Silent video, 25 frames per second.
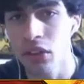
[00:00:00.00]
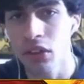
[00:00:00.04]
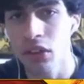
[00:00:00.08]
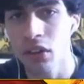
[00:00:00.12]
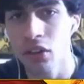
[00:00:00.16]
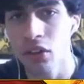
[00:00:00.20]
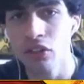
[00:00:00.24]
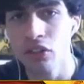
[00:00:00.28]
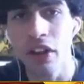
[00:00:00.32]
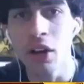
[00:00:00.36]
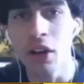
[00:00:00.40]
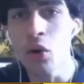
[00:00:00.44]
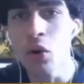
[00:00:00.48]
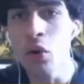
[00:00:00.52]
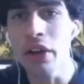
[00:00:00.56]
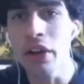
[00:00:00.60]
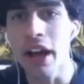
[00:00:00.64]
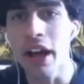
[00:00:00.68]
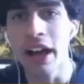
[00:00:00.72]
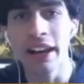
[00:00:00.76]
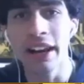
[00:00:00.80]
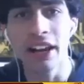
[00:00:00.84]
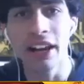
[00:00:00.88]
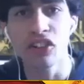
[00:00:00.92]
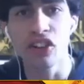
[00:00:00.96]
Cioè lui
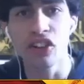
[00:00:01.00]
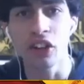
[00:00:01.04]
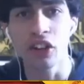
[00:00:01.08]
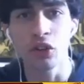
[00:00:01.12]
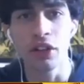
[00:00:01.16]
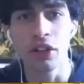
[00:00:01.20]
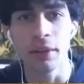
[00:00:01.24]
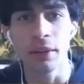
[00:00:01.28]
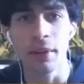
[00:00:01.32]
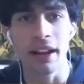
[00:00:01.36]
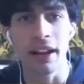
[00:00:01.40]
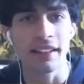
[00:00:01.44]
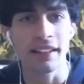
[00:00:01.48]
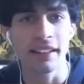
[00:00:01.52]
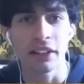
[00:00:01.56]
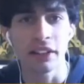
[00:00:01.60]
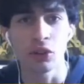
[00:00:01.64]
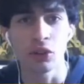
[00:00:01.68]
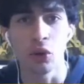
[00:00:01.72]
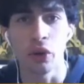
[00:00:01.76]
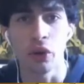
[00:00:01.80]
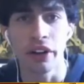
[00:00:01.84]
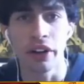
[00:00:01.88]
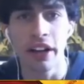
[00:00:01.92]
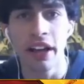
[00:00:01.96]
ha lasciato libera sta
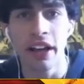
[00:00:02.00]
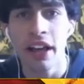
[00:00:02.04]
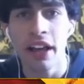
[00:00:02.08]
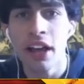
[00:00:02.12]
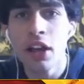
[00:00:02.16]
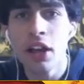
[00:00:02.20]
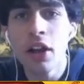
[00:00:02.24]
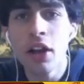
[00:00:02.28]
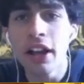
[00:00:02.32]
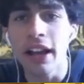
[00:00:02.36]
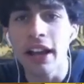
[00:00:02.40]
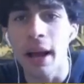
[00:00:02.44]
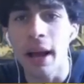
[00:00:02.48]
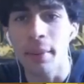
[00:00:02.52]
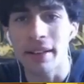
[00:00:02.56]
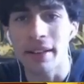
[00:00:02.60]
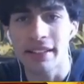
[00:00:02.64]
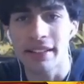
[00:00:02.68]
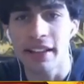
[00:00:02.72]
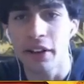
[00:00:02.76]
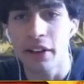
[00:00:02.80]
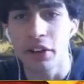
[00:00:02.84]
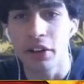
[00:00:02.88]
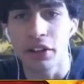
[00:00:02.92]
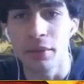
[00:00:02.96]
torre Io gli la
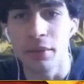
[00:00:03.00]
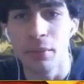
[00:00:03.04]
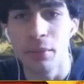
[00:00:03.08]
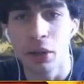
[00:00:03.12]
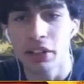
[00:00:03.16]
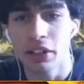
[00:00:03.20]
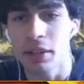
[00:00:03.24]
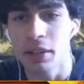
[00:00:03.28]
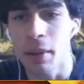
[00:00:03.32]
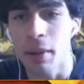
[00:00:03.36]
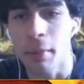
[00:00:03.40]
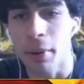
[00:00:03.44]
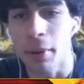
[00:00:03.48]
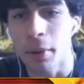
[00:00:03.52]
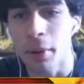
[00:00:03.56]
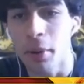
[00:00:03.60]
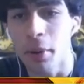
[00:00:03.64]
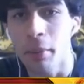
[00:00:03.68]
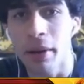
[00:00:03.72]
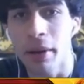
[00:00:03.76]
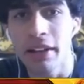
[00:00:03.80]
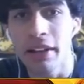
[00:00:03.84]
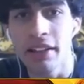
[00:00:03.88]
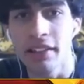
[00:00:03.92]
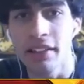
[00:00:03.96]
massacro di botte ma proprio
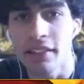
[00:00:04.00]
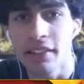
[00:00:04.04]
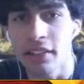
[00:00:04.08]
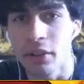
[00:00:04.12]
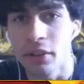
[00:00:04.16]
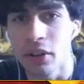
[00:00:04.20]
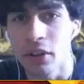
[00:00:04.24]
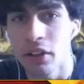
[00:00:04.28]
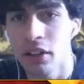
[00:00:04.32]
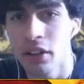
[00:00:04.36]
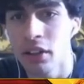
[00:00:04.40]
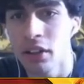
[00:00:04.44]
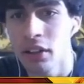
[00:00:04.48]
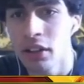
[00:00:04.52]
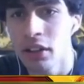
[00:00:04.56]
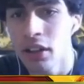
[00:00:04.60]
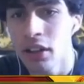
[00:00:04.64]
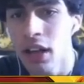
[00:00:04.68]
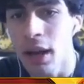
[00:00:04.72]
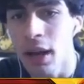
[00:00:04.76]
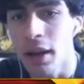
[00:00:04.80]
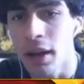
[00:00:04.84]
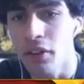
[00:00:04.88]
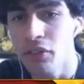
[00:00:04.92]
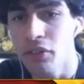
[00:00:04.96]
malissimo
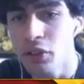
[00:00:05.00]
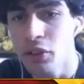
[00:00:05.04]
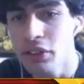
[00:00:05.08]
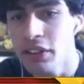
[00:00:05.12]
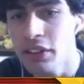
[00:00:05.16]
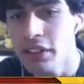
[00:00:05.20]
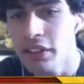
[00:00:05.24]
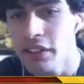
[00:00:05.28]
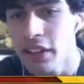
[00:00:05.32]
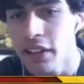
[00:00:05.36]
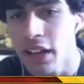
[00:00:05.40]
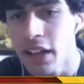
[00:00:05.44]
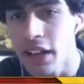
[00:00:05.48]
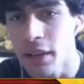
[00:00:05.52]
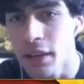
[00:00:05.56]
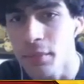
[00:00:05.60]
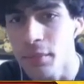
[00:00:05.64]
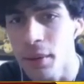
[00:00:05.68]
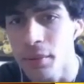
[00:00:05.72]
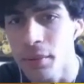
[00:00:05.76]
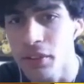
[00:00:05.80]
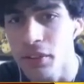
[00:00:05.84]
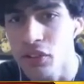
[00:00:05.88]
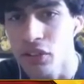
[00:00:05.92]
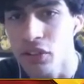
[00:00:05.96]
Ah, fotte seca che
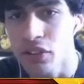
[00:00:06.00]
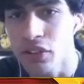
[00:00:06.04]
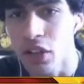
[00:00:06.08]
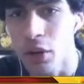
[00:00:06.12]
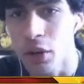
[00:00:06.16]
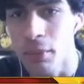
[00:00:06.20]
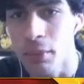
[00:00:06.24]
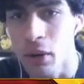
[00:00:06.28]
mi ha messo sta roba